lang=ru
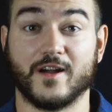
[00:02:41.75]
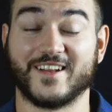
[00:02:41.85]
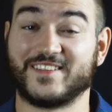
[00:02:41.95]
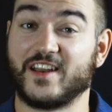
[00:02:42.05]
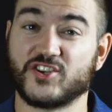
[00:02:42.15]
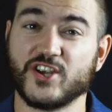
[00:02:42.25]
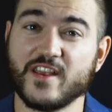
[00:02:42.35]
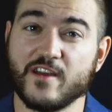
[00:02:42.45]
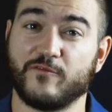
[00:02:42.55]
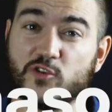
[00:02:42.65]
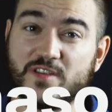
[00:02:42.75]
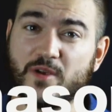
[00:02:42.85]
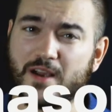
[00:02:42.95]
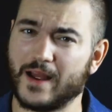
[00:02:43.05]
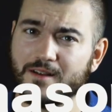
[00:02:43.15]
Разрешение
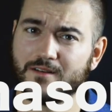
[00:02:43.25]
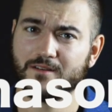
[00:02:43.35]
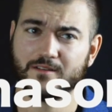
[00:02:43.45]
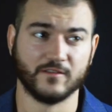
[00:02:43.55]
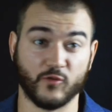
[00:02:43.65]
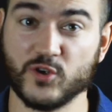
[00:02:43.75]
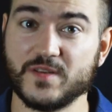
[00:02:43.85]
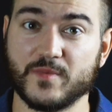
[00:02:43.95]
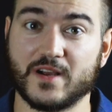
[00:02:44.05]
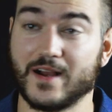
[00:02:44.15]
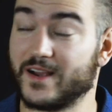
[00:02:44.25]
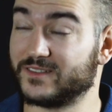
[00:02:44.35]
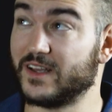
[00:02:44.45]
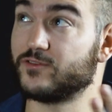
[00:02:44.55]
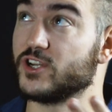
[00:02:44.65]
8К, 8К,
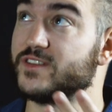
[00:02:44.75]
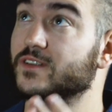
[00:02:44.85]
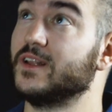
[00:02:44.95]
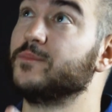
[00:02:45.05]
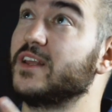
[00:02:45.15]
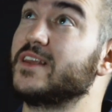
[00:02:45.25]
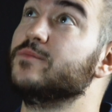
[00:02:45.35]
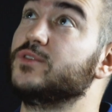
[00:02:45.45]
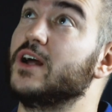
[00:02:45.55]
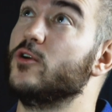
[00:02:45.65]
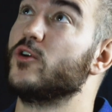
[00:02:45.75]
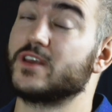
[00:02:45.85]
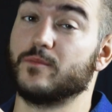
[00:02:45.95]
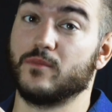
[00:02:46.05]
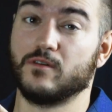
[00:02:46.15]
оказавшееся нам таким
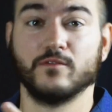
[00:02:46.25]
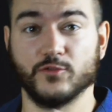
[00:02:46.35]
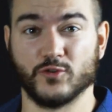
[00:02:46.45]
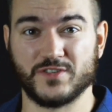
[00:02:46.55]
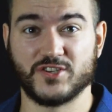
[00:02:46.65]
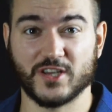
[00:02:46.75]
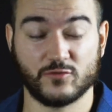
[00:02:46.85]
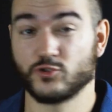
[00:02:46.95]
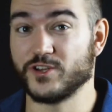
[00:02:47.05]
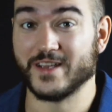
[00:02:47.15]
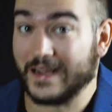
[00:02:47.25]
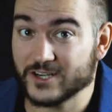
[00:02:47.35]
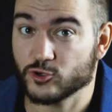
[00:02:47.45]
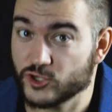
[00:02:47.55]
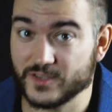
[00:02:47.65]
далеким, но сейчас уже не
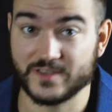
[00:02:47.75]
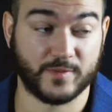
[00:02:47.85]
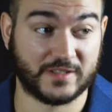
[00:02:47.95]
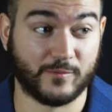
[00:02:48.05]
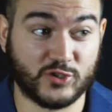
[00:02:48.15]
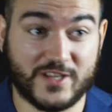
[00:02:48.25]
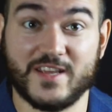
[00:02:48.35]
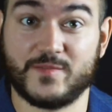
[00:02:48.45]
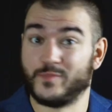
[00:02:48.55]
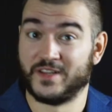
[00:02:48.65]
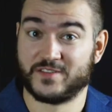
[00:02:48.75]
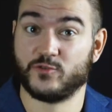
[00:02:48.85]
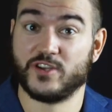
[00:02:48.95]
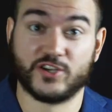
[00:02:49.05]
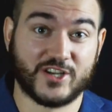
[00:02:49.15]
кажущееся, потому что есть
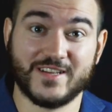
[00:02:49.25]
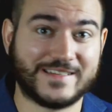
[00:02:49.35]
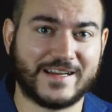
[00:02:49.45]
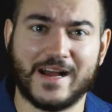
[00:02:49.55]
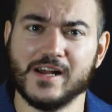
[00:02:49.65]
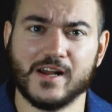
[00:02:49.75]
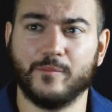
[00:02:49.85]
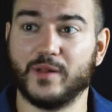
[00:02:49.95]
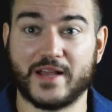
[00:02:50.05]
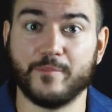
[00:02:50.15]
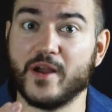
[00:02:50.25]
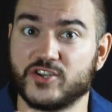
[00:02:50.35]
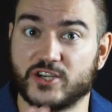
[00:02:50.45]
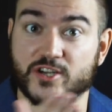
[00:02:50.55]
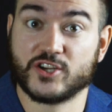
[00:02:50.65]
Panasonic 6К,
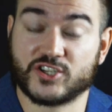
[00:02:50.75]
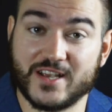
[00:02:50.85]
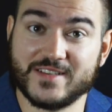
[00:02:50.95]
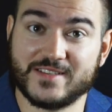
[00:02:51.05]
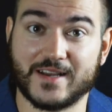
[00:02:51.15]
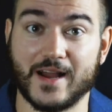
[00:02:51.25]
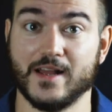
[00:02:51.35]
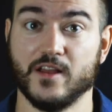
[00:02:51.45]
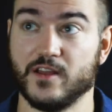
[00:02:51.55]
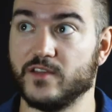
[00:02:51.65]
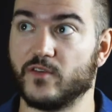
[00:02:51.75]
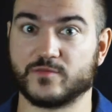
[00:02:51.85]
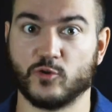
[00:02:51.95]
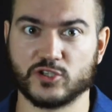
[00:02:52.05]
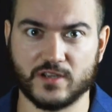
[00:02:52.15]
Blackmagic 6К, и,
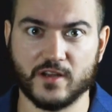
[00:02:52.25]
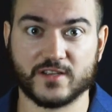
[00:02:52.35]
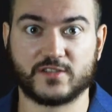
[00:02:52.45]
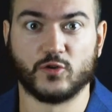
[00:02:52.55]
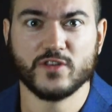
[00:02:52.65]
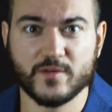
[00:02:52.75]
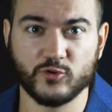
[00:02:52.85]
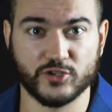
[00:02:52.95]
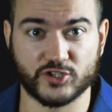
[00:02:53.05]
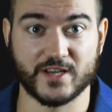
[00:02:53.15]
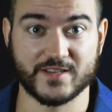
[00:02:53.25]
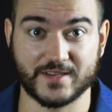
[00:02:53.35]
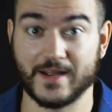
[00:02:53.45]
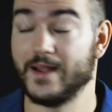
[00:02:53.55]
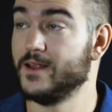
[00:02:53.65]
возможно, Sony будет
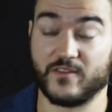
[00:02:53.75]
6К.